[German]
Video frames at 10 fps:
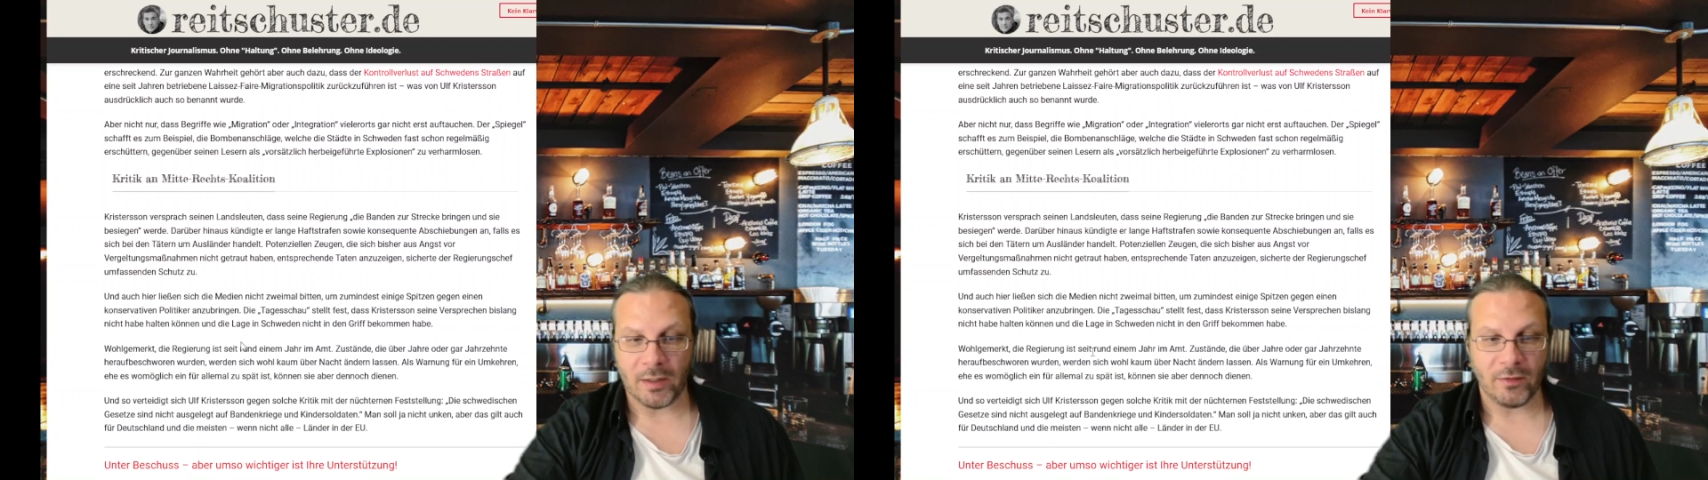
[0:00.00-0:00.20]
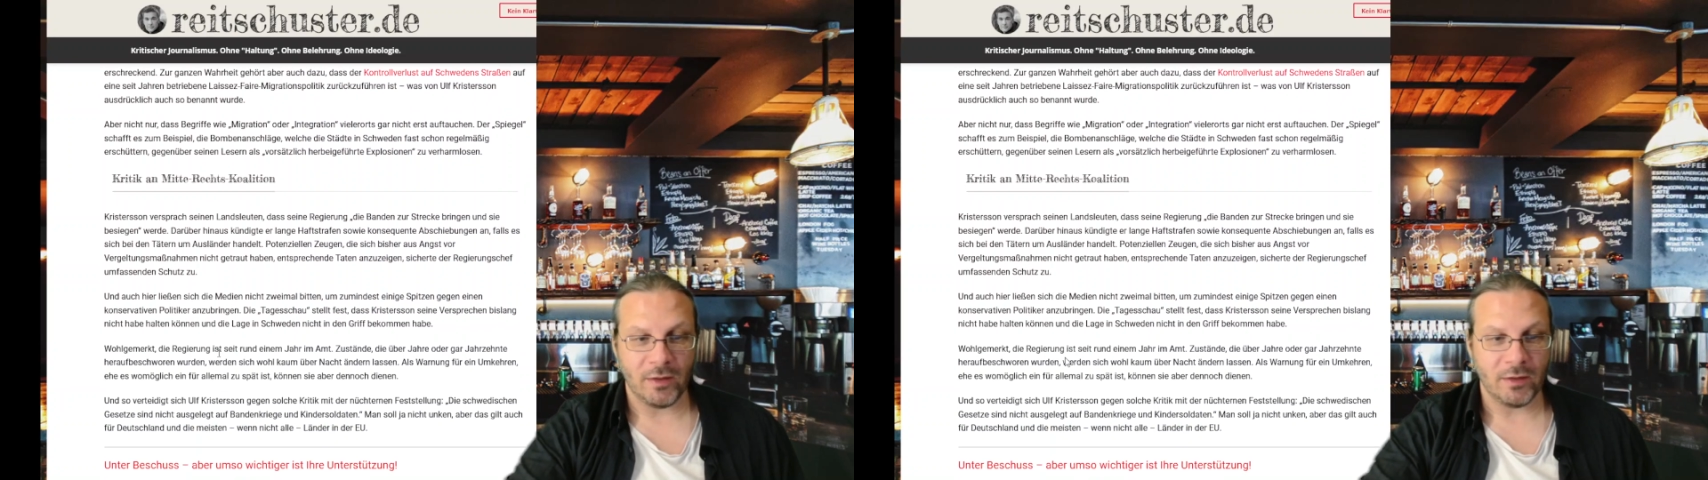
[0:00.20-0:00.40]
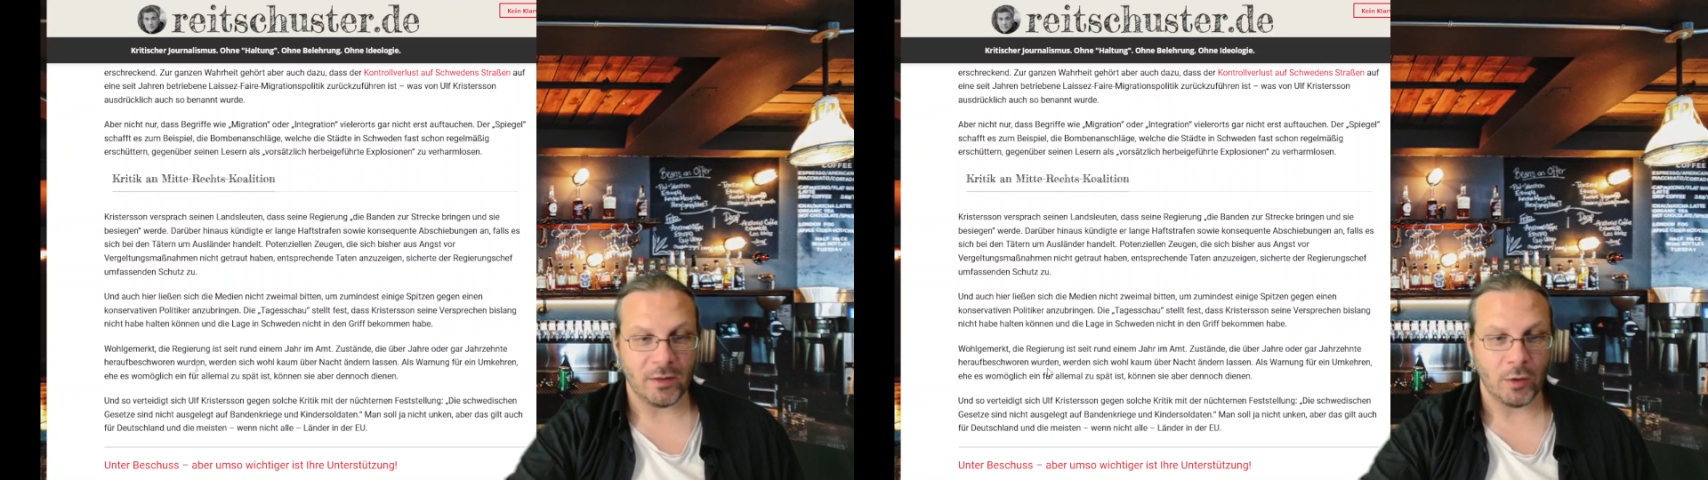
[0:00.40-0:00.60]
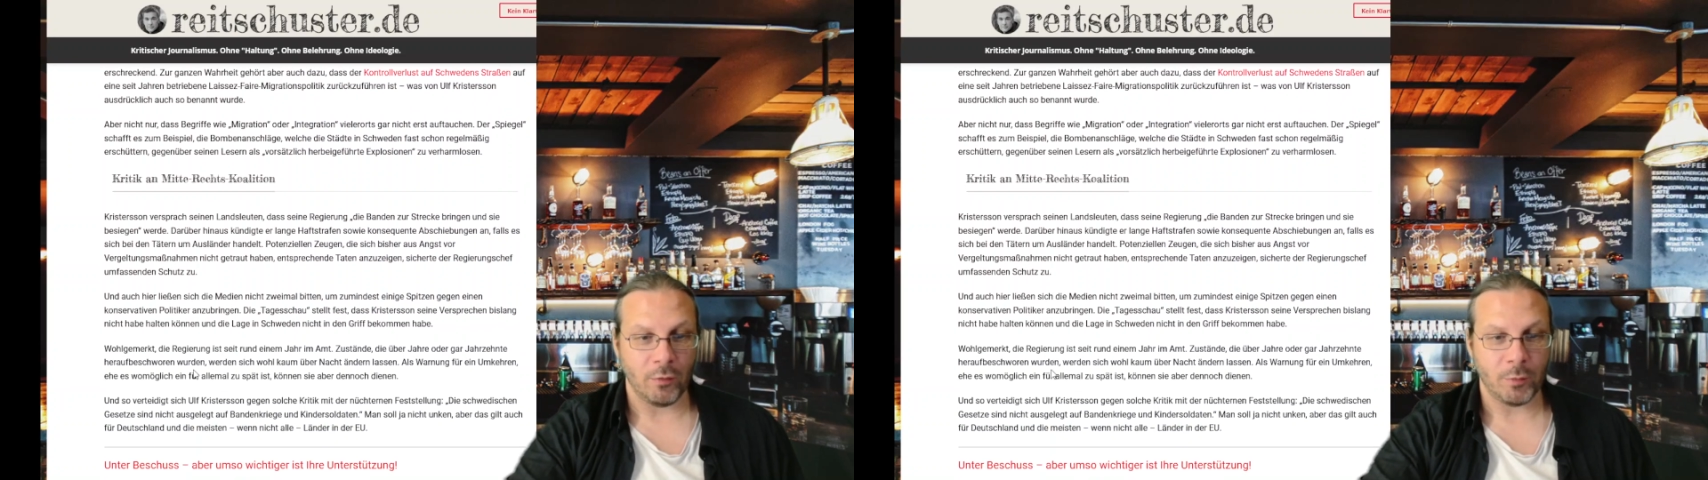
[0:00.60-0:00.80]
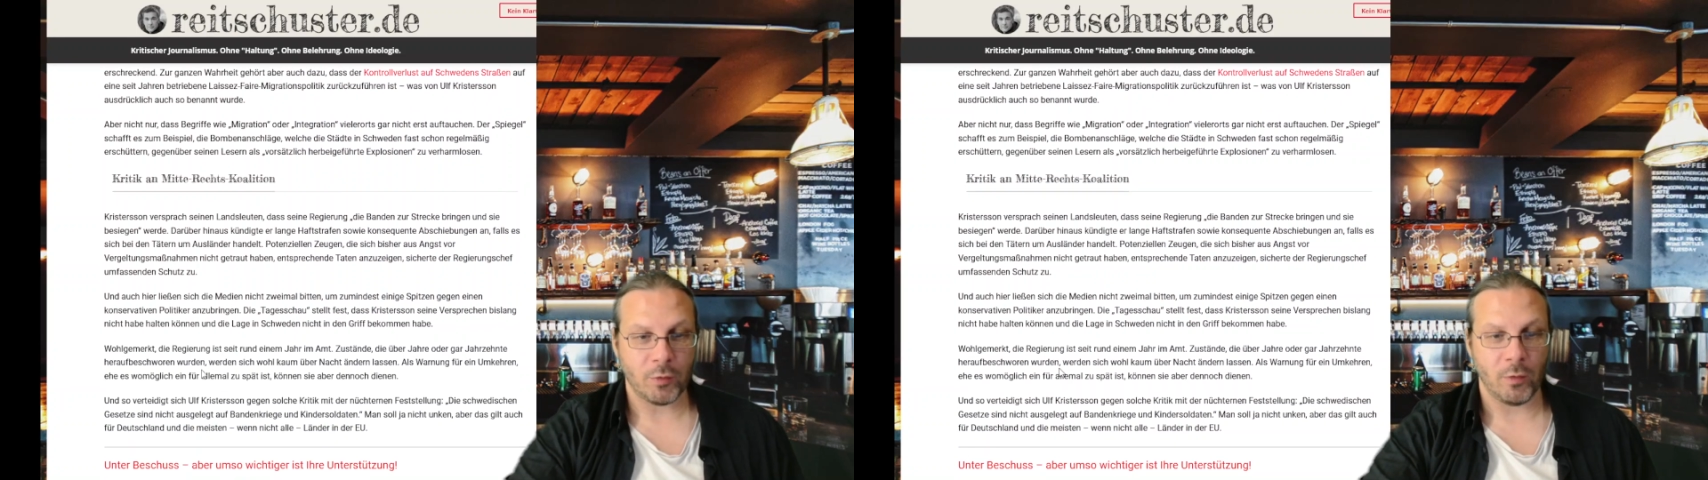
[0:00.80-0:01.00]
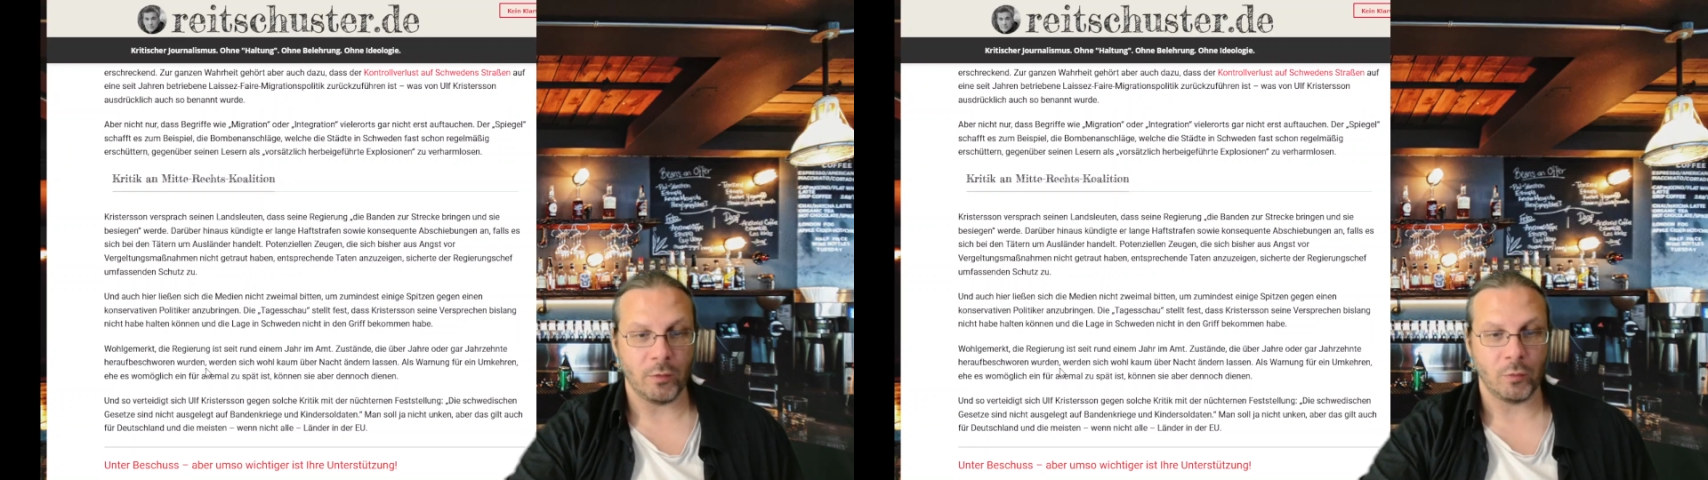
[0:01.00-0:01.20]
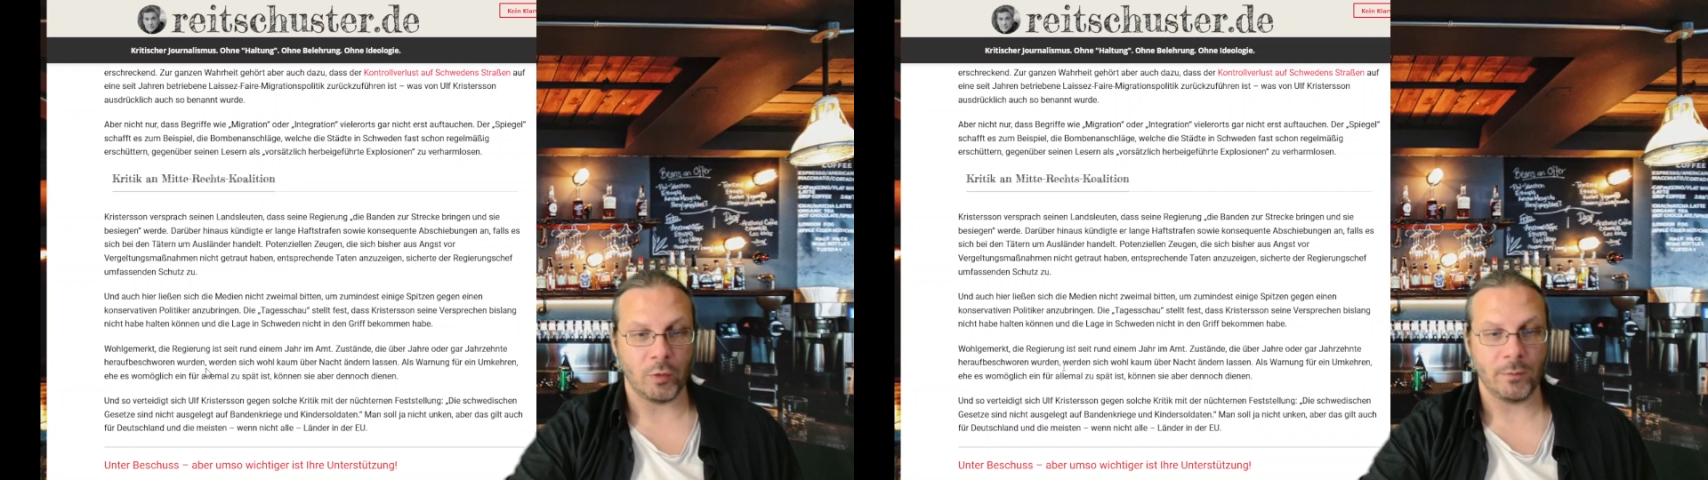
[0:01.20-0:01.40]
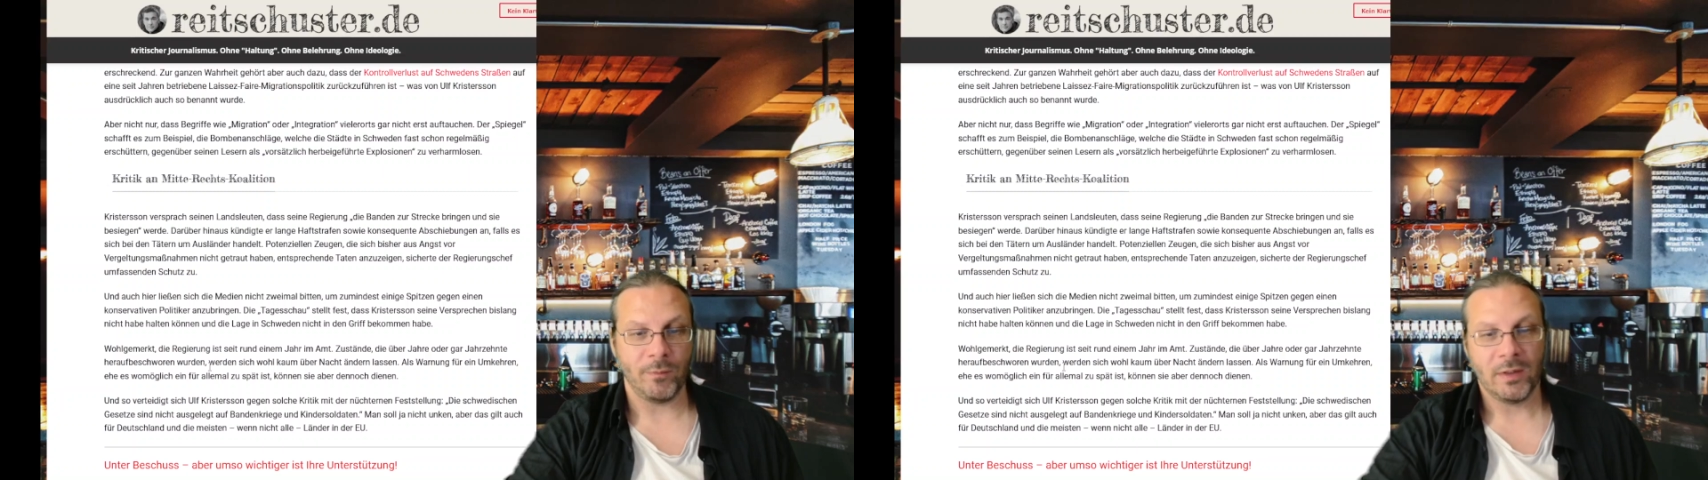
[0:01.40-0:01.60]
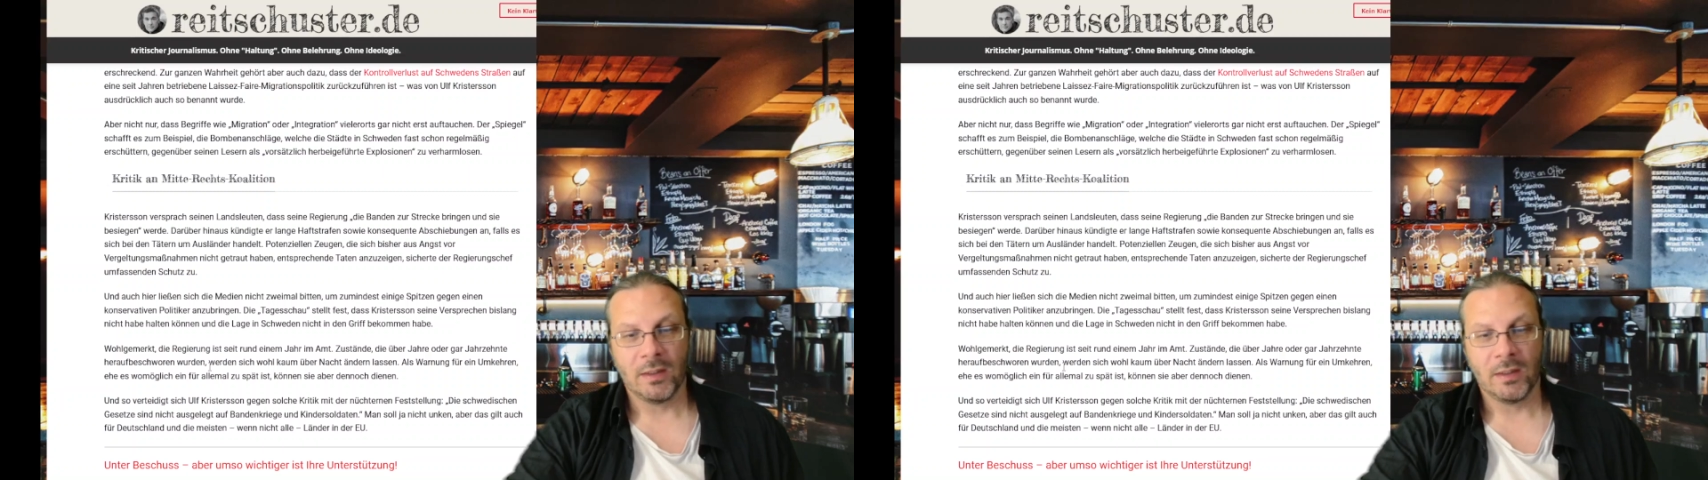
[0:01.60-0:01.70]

Jahrzehnte hinauf beschworen wurden,